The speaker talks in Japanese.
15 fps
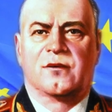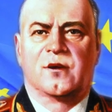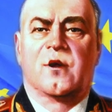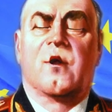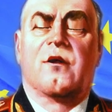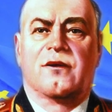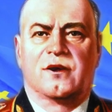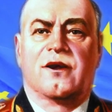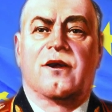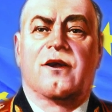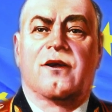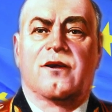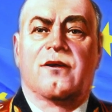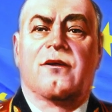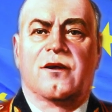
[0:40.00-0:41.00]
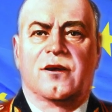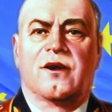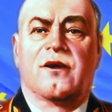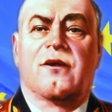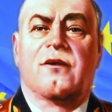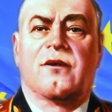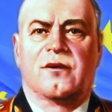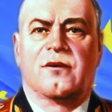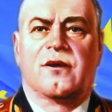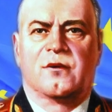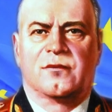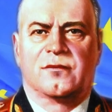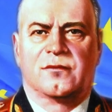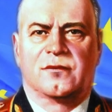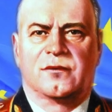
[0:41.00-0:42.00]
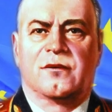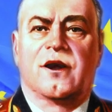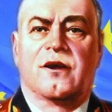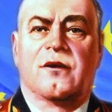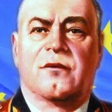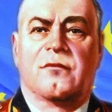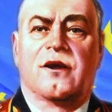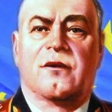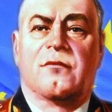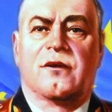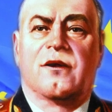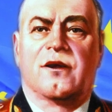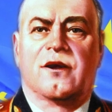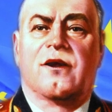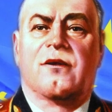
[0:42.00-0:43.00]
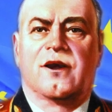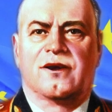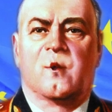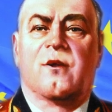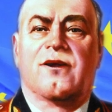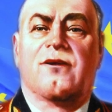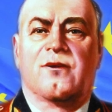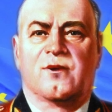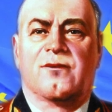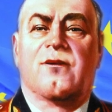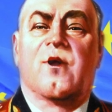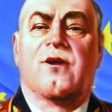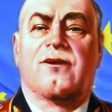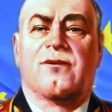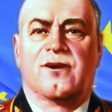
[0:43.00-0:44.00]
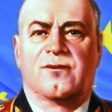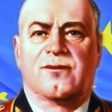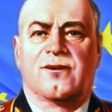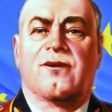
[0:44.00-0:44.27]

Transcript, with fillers: 欧州委員会はまた、制限の下でロシアの企業や